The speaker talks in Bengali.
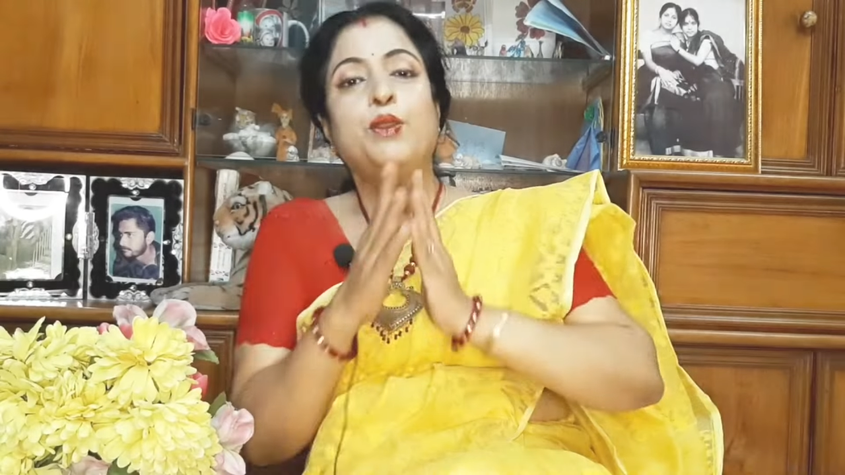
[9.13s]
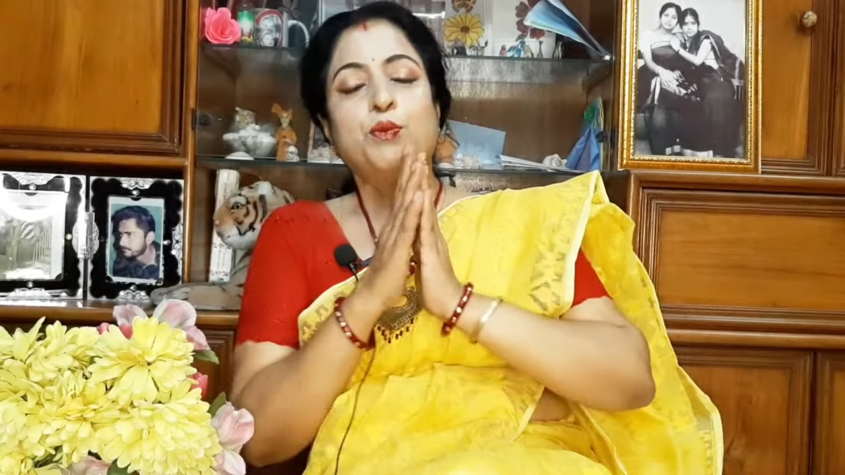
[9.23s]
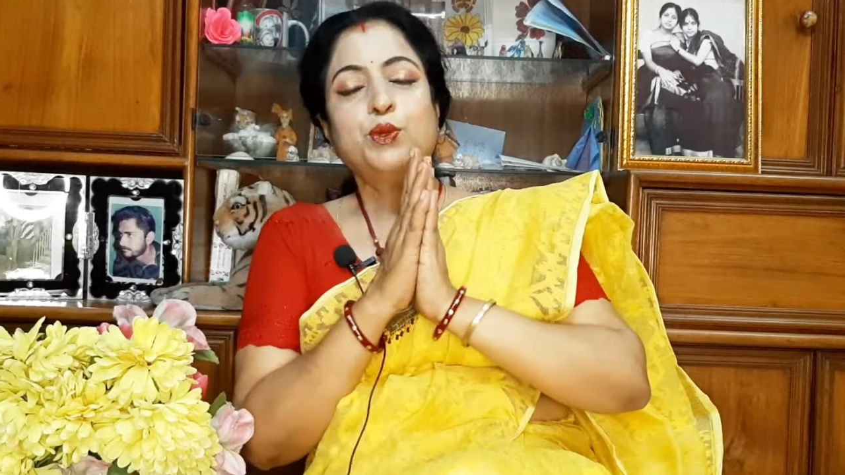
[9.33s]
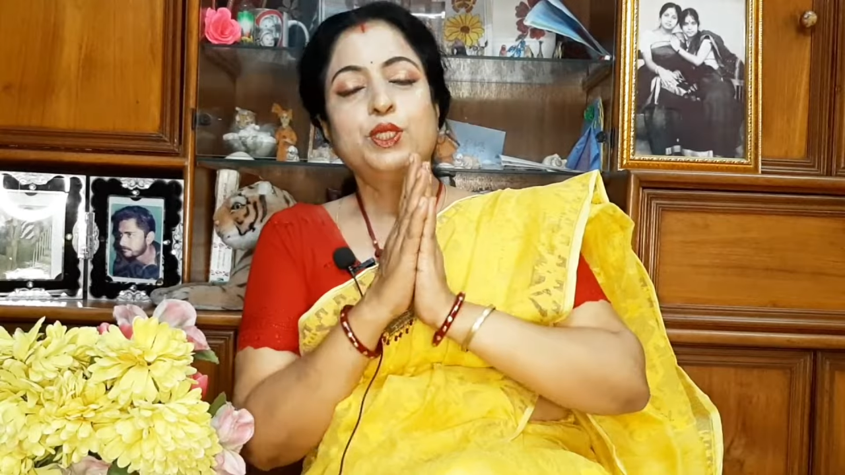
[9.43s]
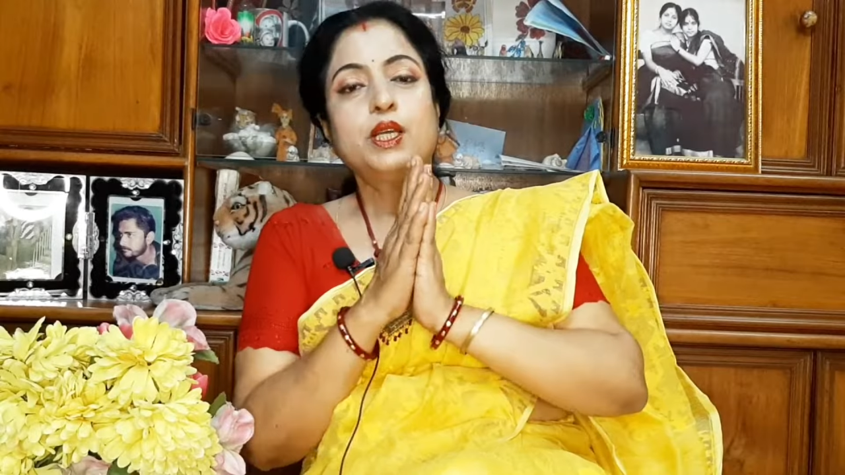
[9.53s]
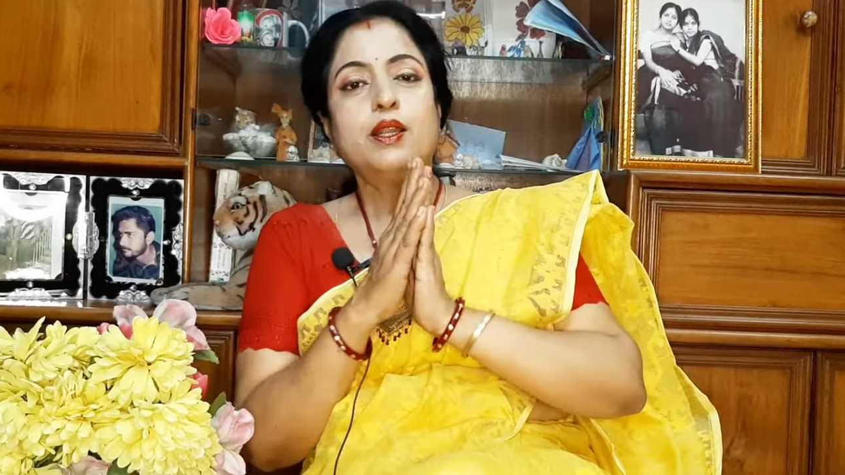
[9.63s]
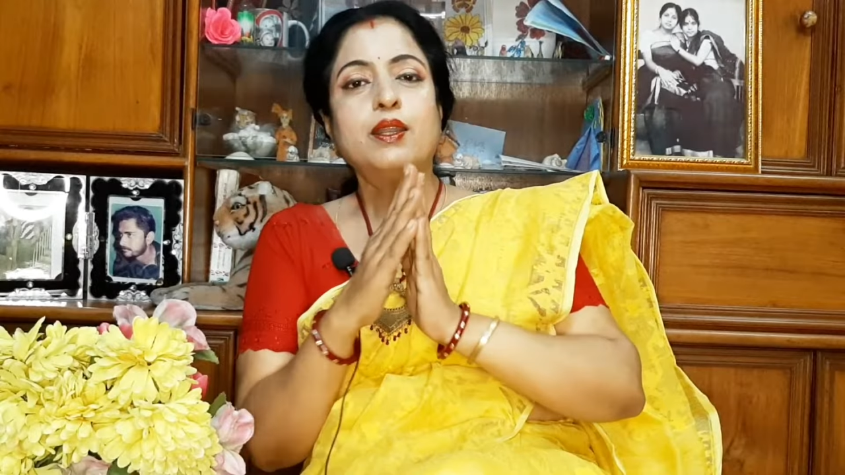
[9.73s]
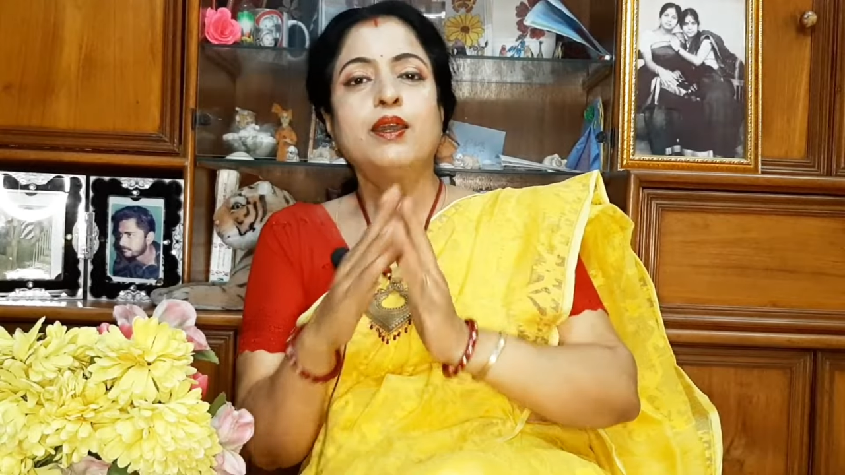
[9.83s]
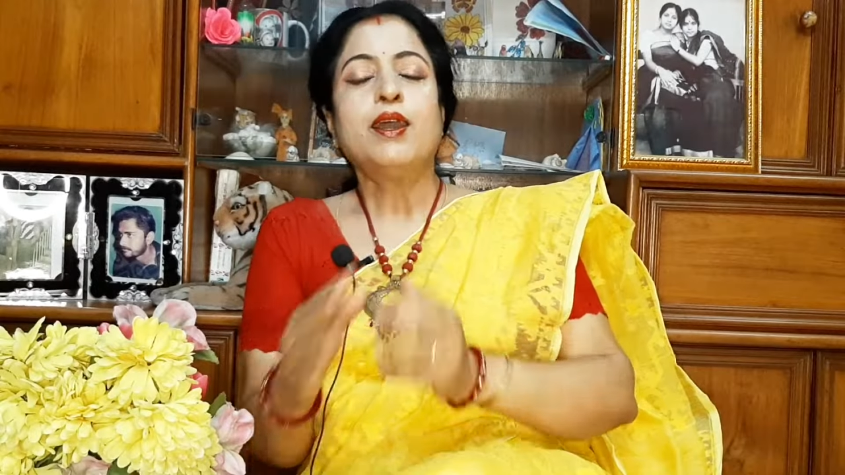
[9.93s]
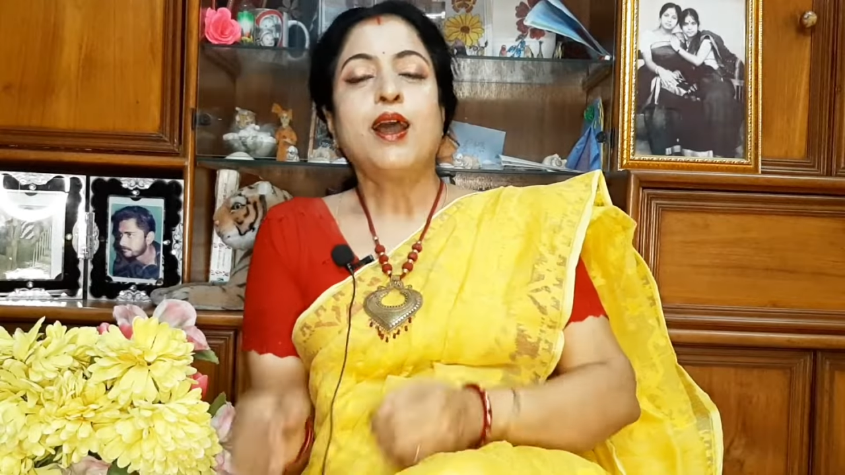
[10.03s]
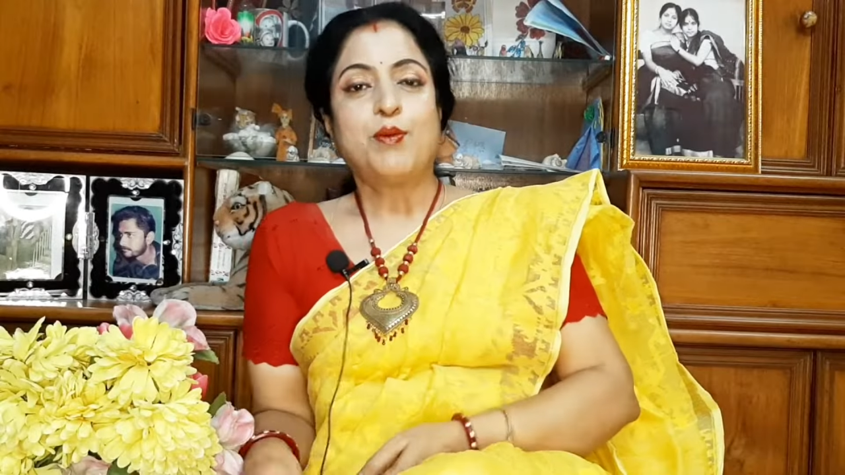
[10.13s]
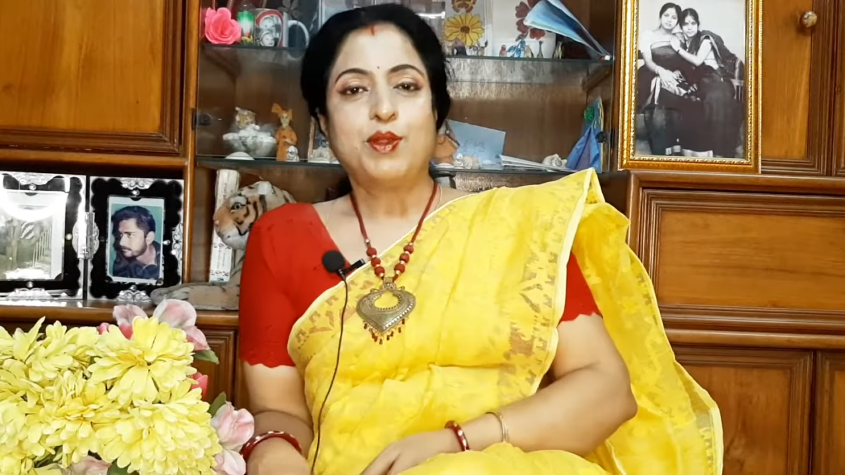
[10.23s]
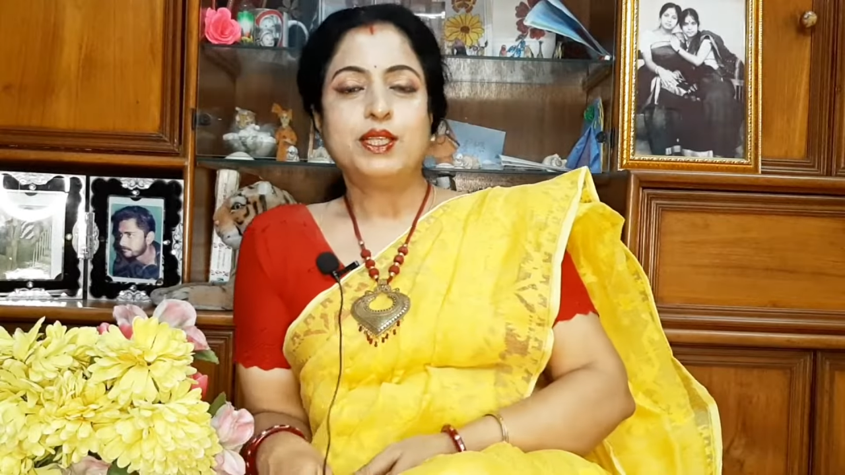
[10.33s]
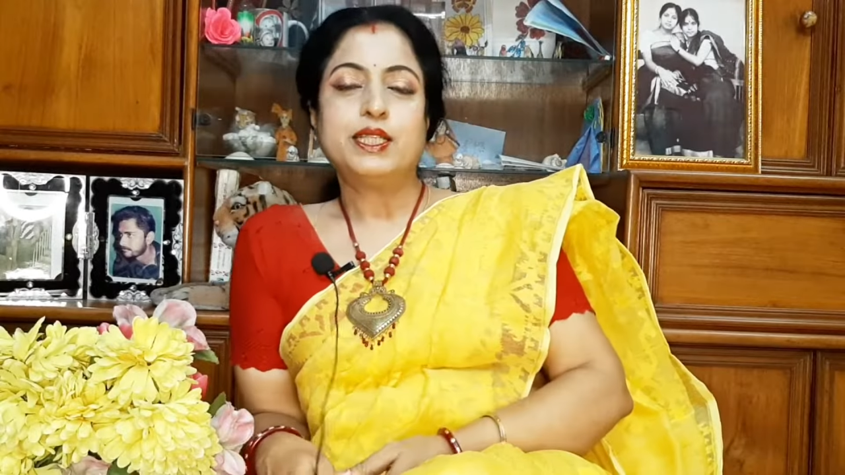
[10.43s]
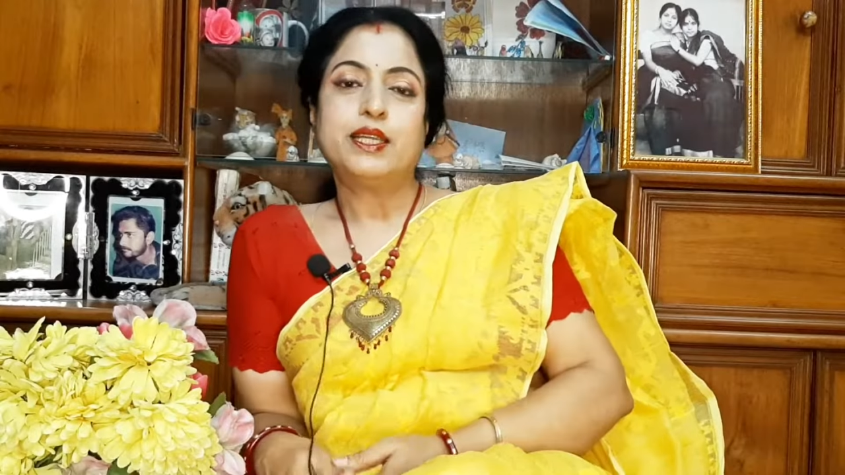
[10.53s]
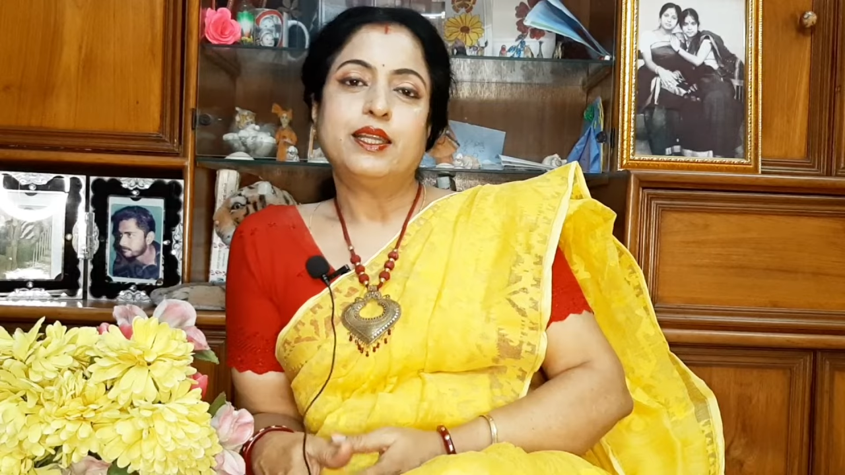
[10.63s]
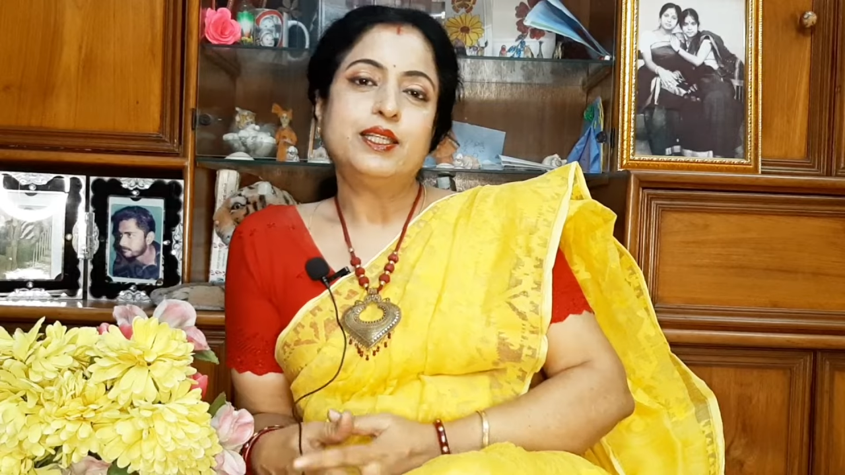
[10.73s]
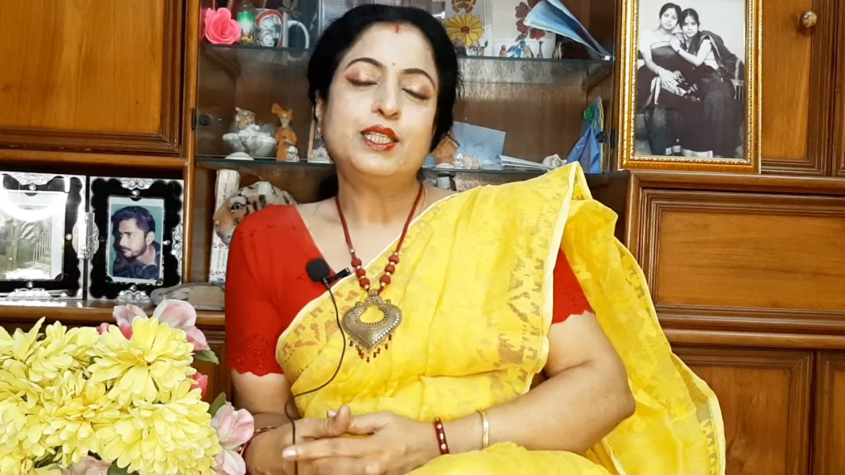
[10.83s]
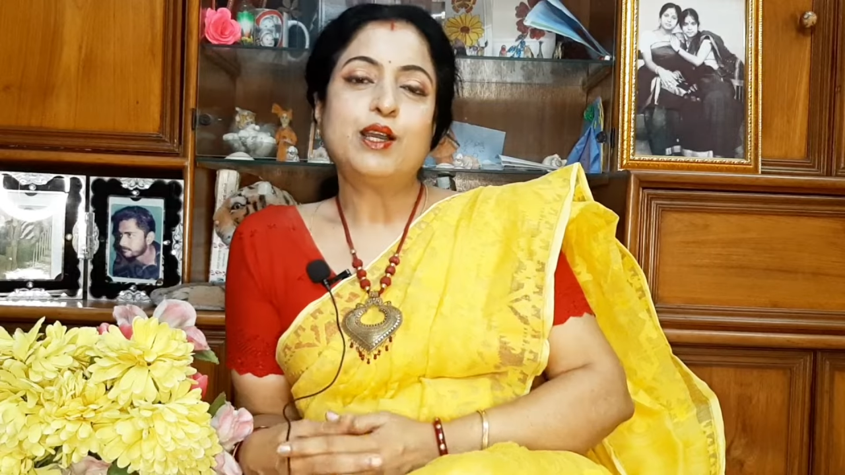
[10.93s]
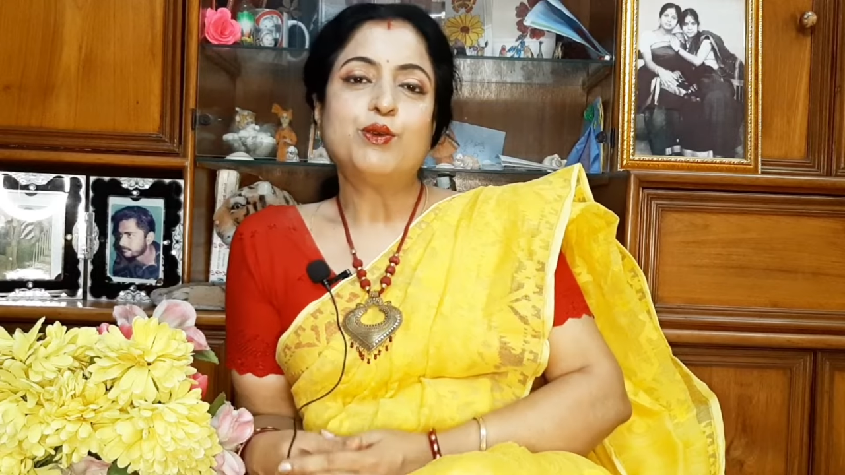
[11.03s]
নমস্কার আমার চ্যানেলে
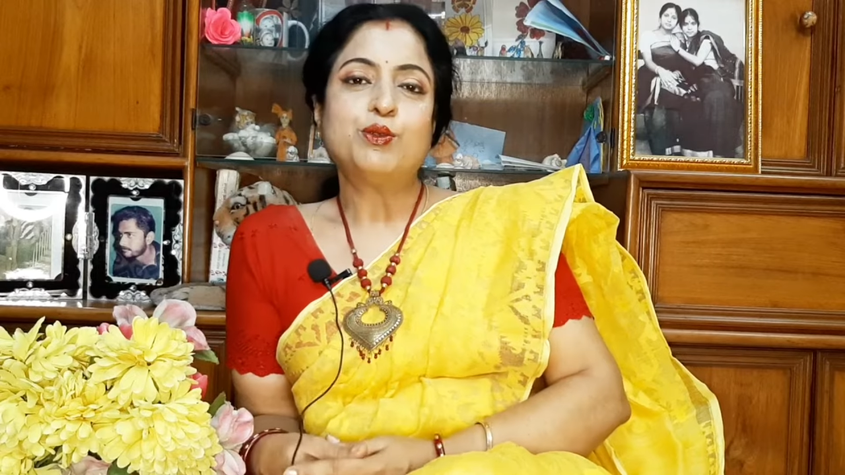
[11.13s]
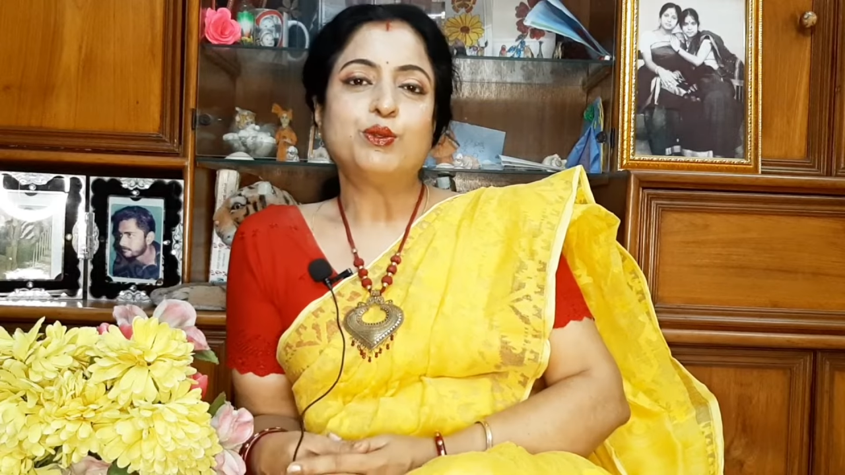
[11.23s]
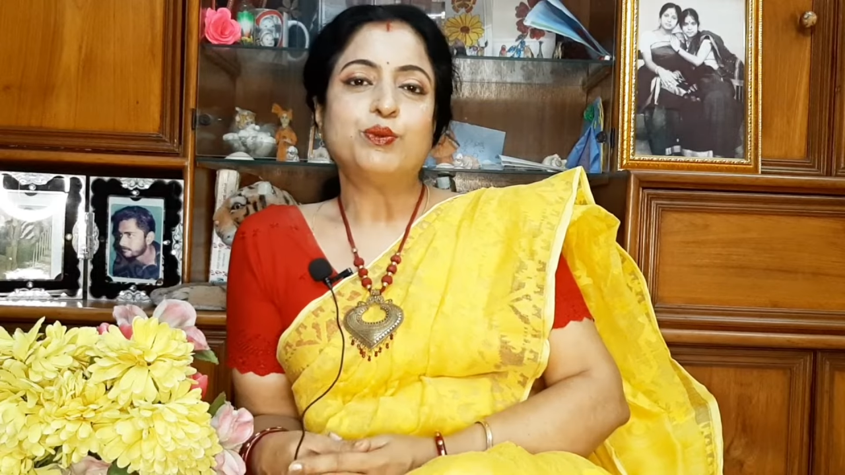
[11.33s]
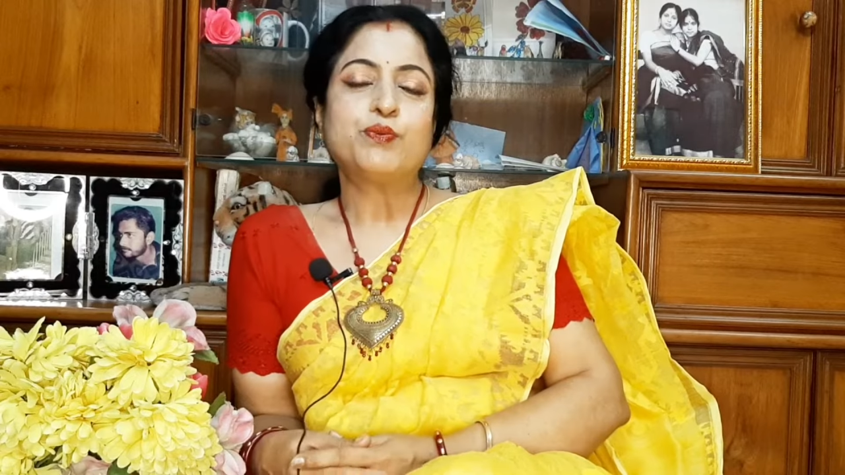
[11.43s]
স্বাগত